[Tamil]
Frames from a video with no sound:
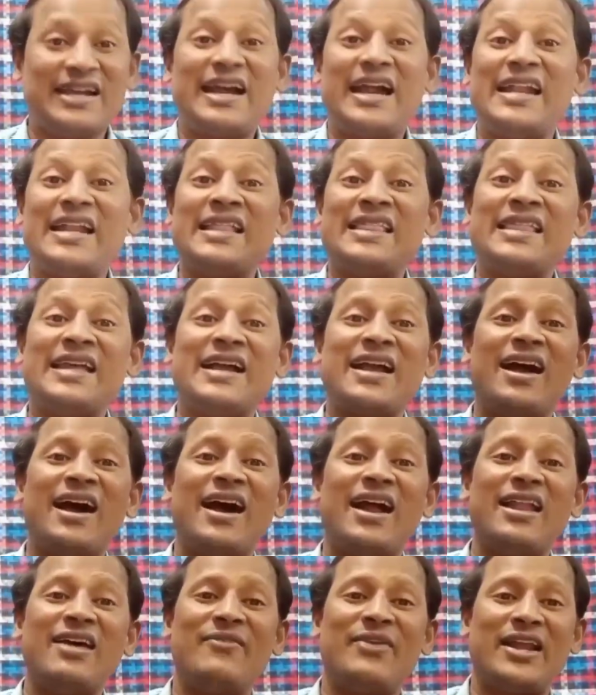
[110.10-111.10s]
கடந்த
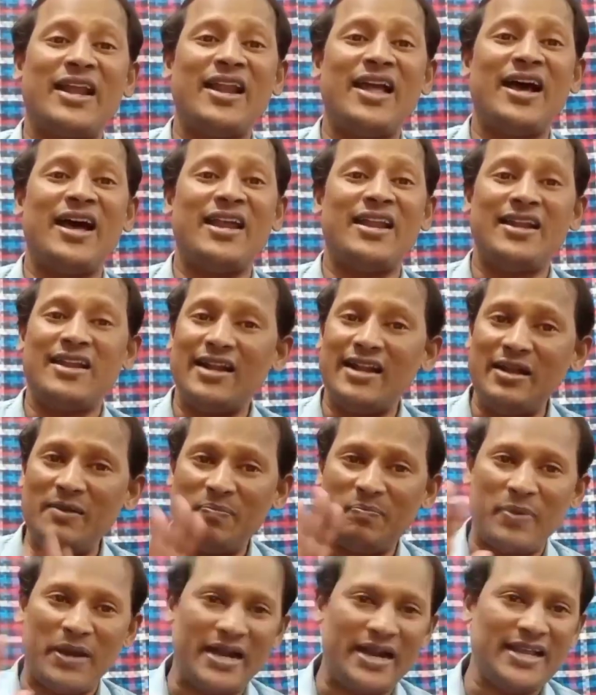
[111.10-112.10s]
கால வரலாறுகள்
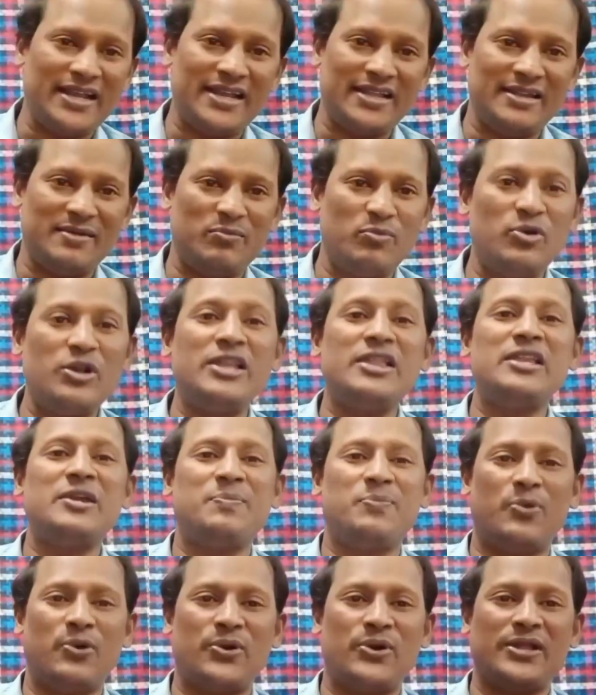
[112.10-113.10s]
பழையது முடிந்து
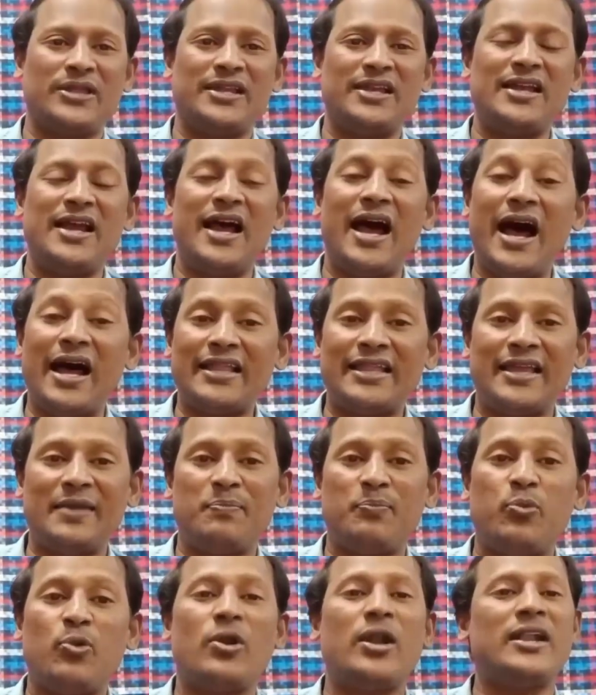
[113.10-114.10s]
போனது அதை
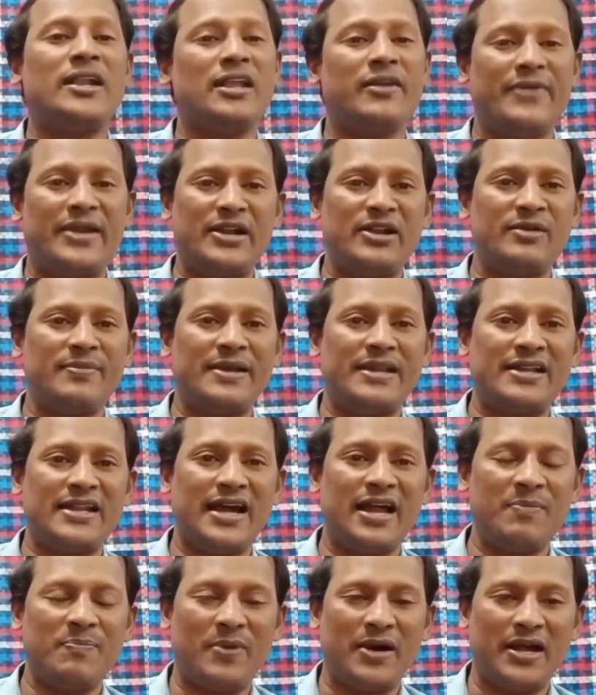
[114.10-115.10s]
புரட்டி
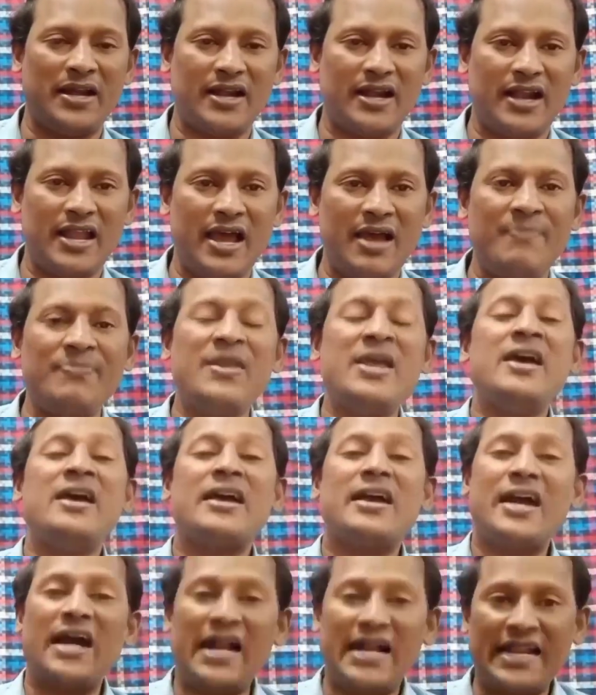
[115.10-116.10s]
வேண்டுமென்றால் பார்க்கலாம்
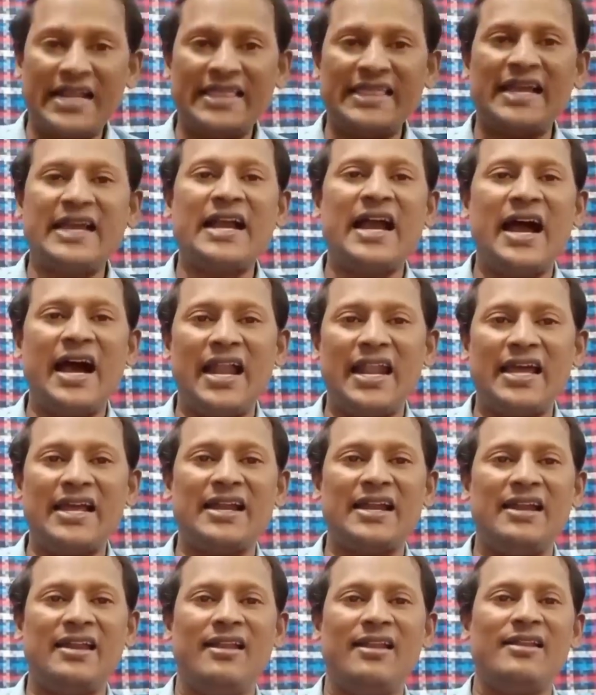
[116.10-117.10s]
கடந்த
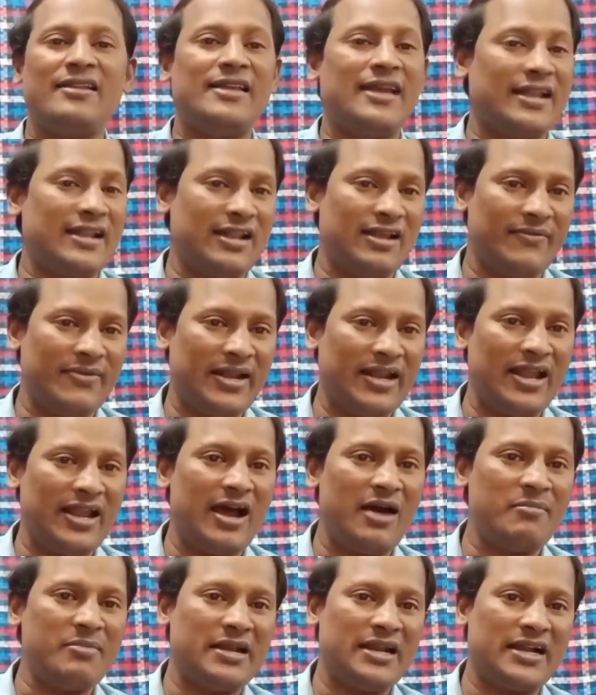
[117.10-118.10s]
காலங்களில்
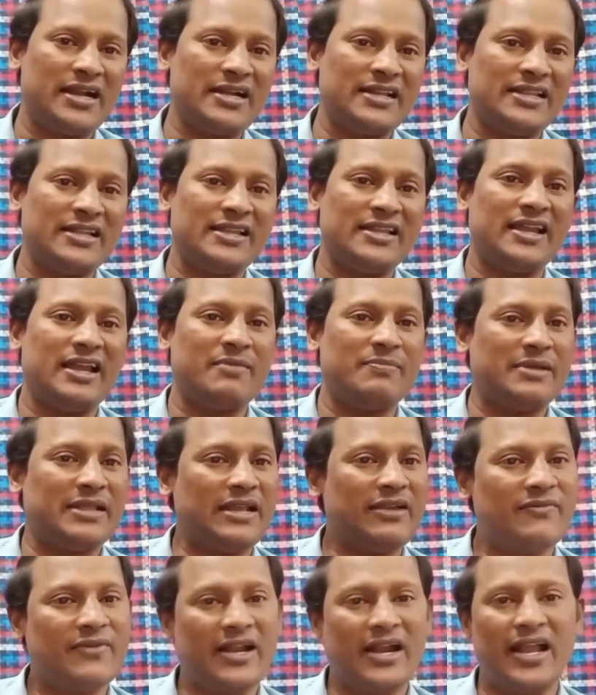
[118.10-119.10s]
என்னவெல்லாம் நிகழ்ந்தது
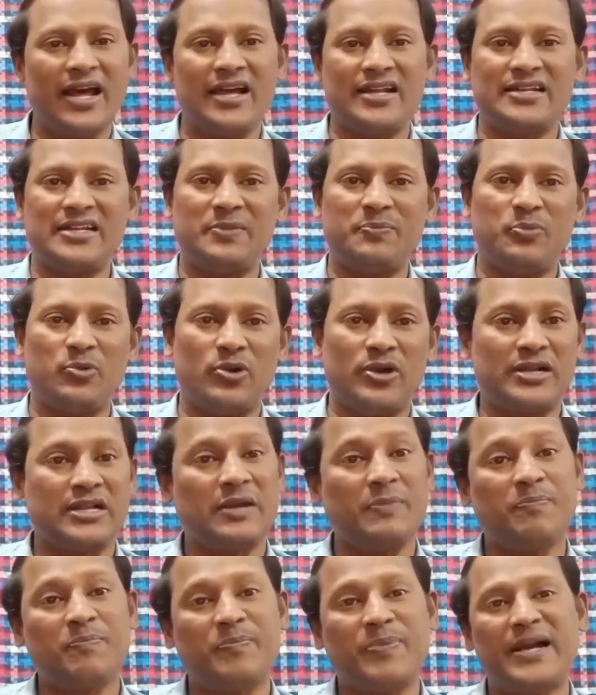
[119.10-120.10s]
என்பதை வரலாற்றை புரட்ட
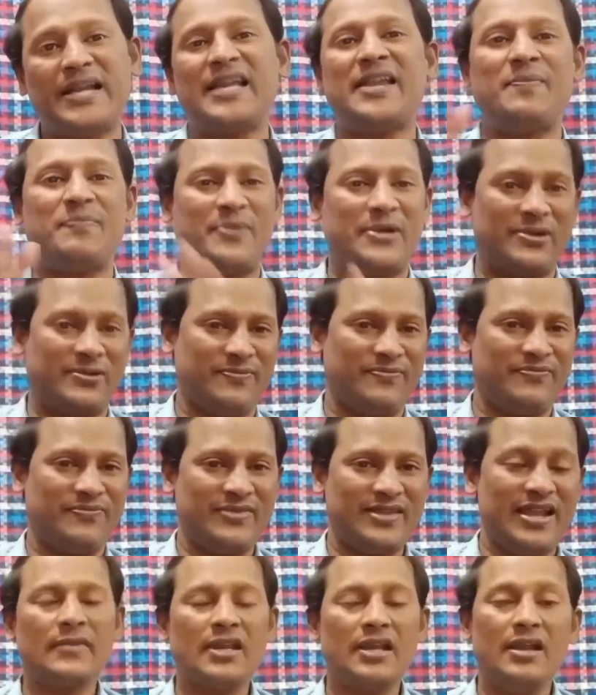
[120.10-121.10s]
பயன்படும்
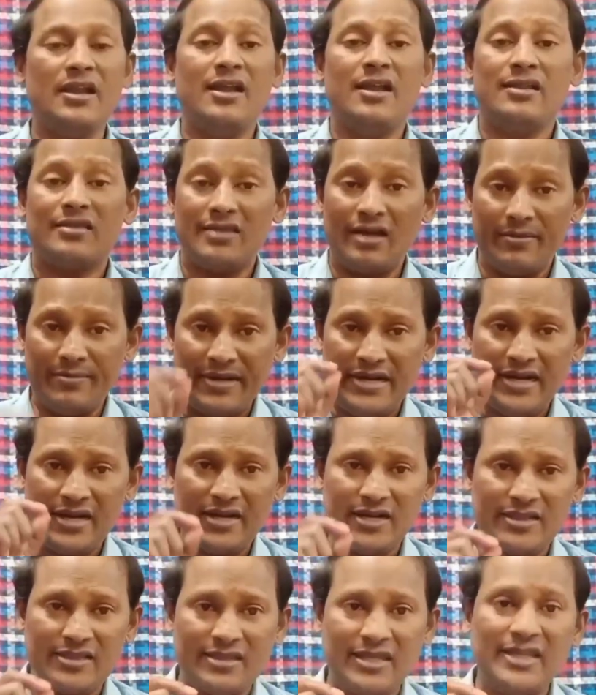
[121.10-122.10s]

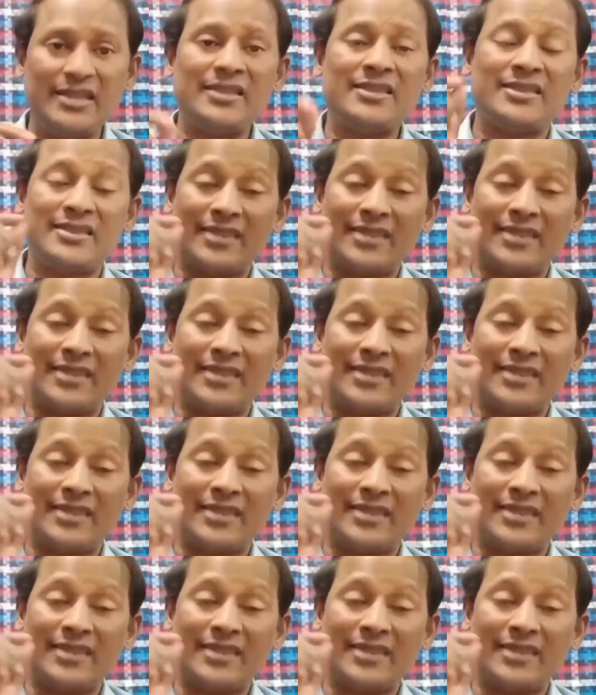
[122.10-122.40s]
தமிழகத்தின்